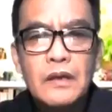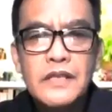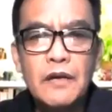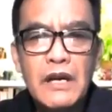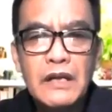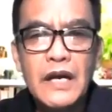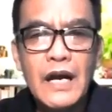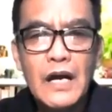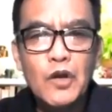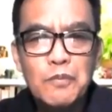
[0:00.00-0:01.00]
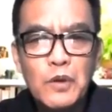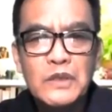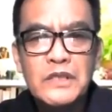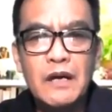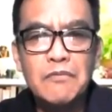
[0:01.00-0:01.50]
Isang magandang araw
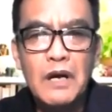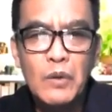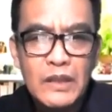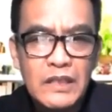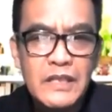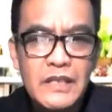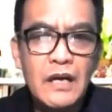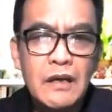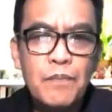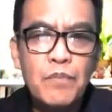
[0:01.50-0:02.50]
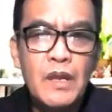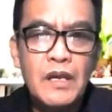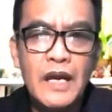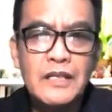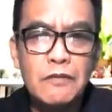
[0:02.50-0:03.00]
po sa bawat isa.
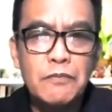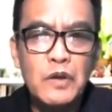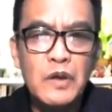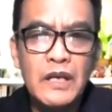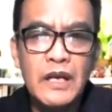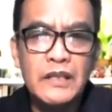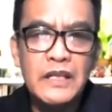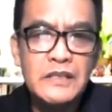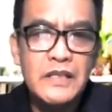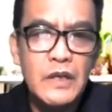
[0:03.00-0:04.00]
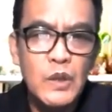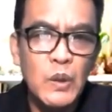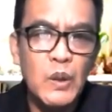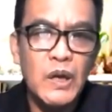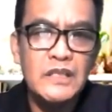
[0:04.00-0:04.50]
Nais ko pong ihatid sa
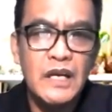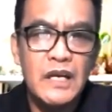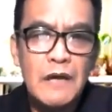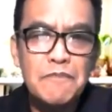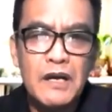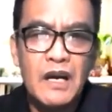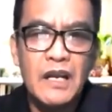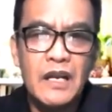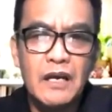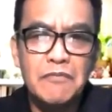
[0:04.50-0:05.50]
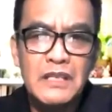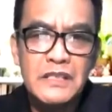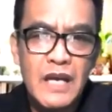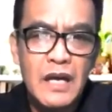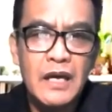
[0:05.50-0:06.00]
inyo ang isang napakahalagang
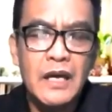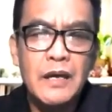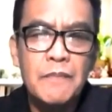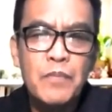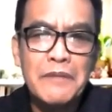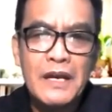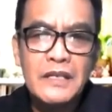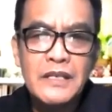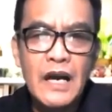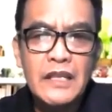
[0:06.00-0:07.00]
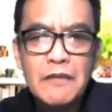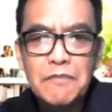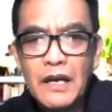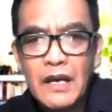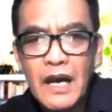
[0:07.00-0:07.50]
mensahe para sa ating
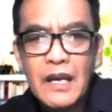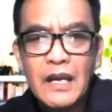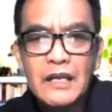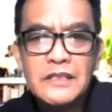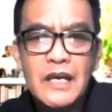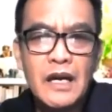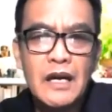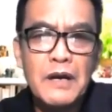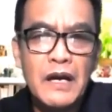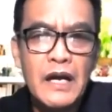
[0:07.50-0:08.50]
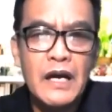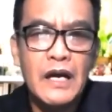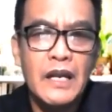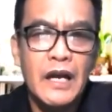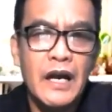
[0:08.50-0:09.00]
pag-alala sa
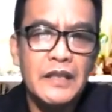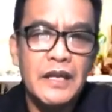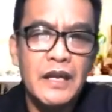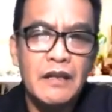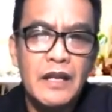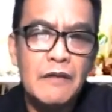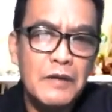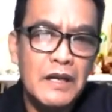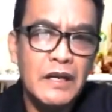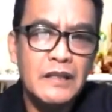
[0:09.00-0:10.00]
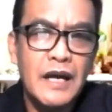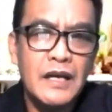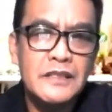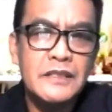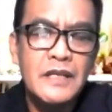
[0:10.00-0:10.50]
kapanganakan ng ating
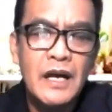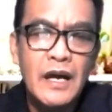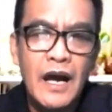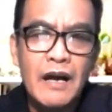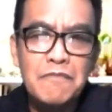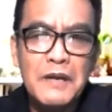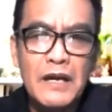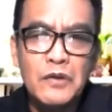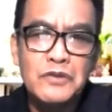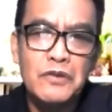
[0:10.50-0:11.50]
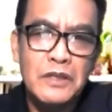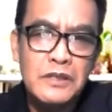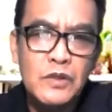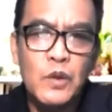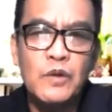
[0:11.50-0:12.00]
tagapagligtas, ang Panginoon
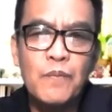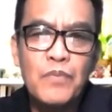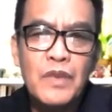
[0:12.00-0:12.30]
Kristo.